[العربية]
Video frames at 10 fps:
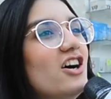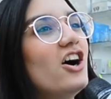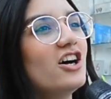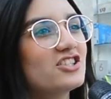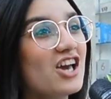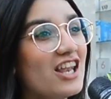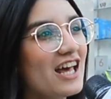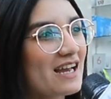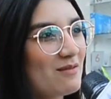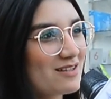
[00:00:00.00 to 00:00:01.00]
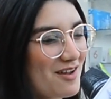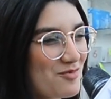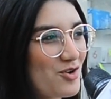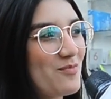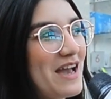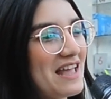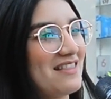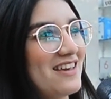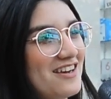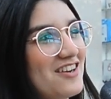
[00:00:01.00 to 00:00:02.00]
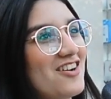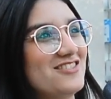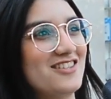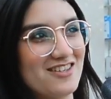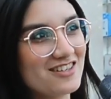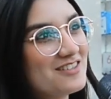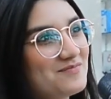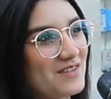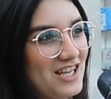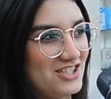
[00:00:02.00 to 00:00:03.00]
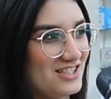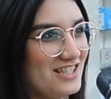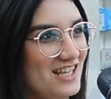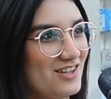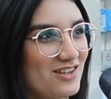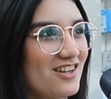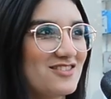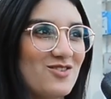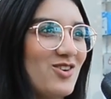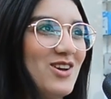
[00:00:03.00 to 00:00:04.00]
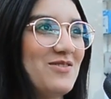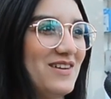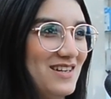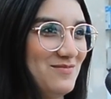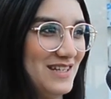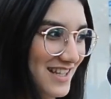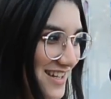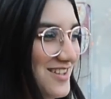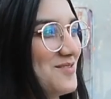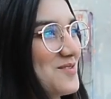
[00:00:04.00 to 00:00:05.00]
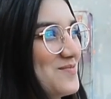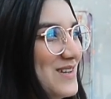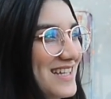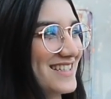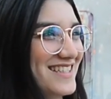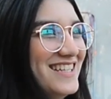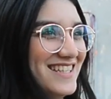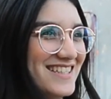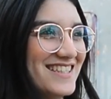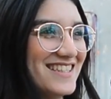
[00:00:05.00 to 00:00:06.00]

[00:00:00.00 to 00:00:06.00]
اه ان شاء الله هجيب لها طعم كوبايات غير اللي اتكسر عشان كسر والله فمحتاجه طعم بقى جديد